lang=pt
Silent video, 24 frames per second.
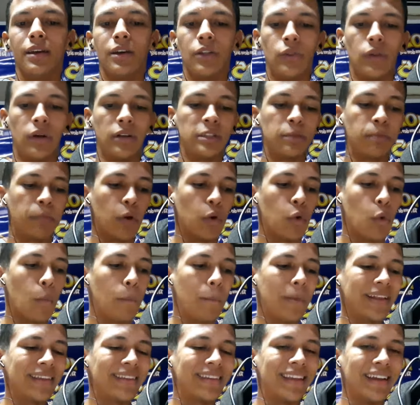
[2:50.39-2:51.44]
nós se
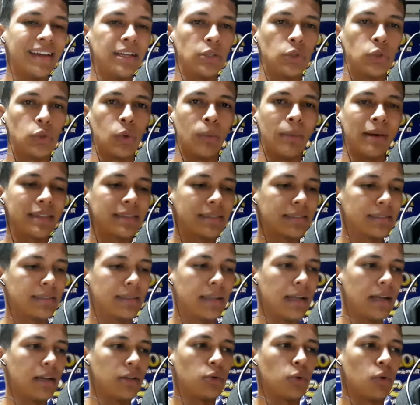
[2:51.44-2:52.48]
preocupa tanto, mas
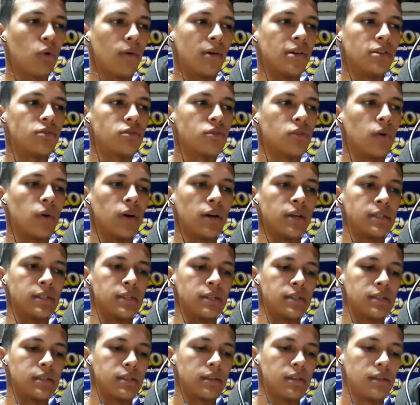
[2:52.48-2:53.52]
tanto com as
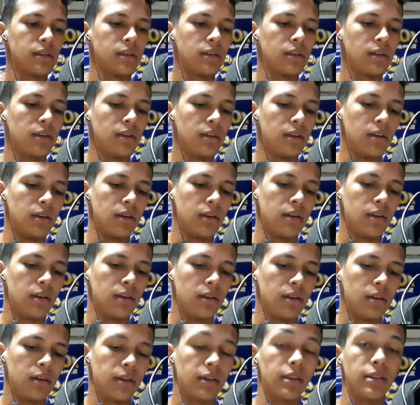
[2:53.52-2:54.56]
coisas,
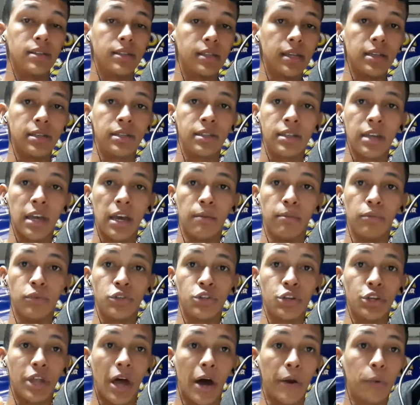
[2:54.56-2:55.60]
que esquecemos
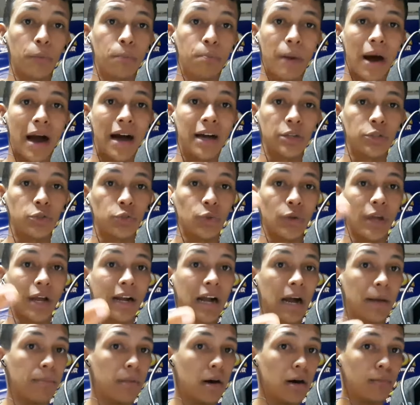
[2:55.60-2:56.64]
de dar o passo e
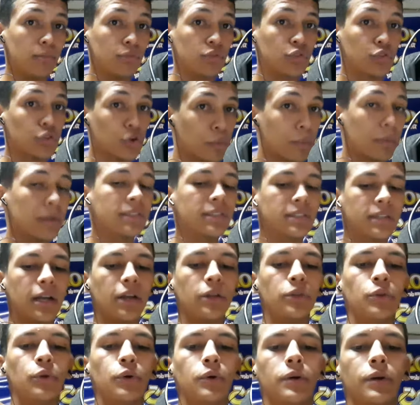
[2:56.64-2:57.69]
acabamos
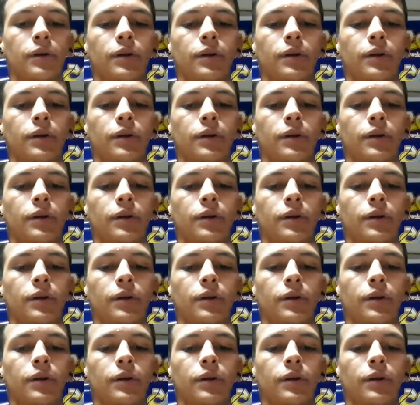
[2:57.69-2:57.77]
tropeçando.